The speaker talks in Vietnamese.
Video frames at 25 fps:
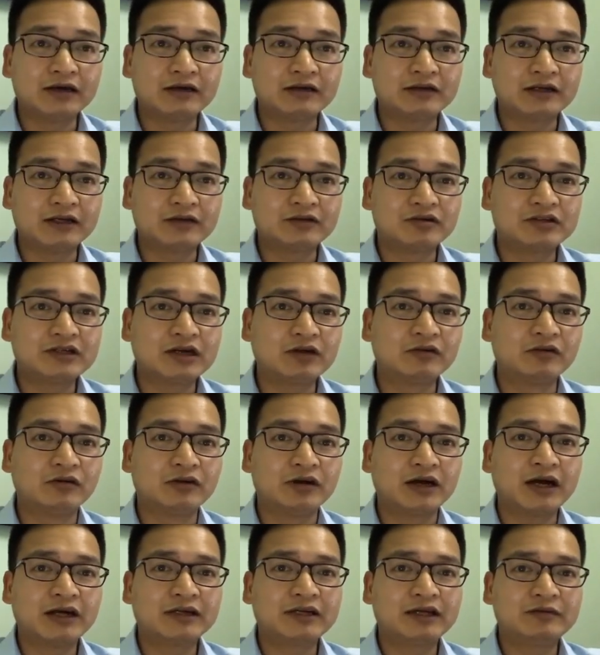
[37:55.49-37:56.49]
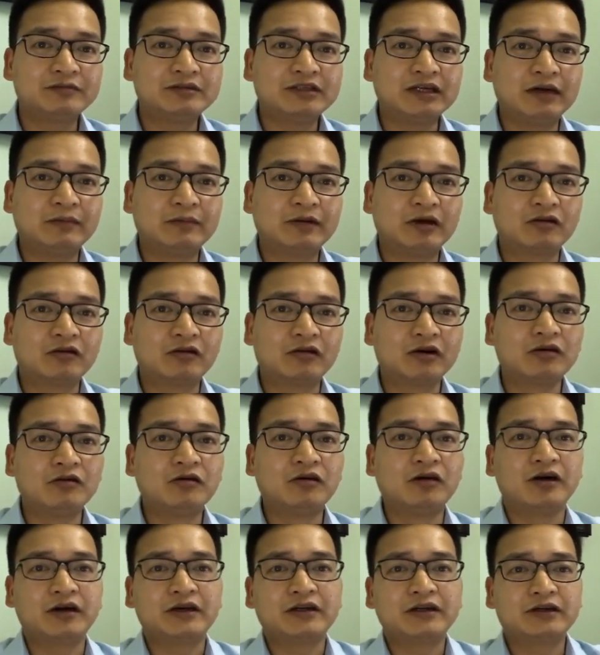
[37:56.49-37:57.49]
uh, dành cho trao đổi anh em chị em nào có câu
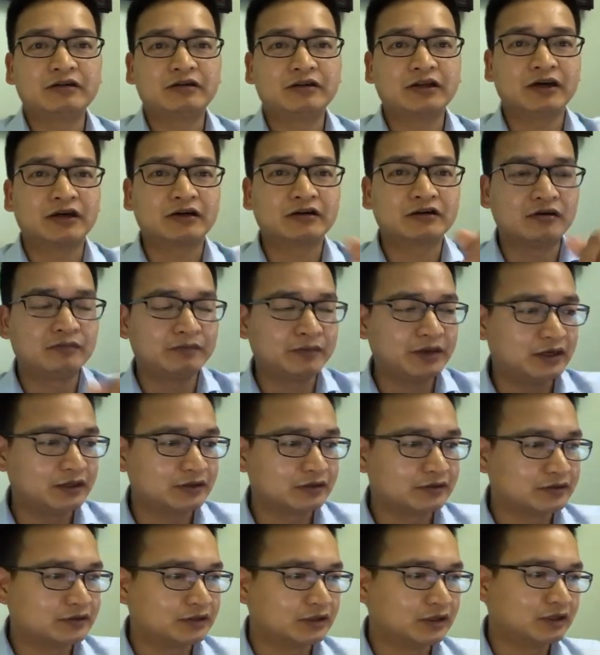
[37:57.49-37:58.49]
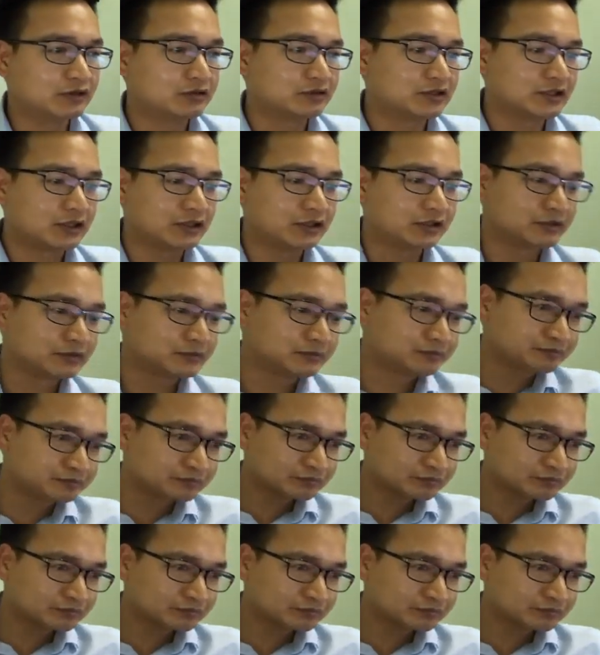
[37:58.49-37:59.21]
hỏi có thể comment ở dưới để tôi trả lời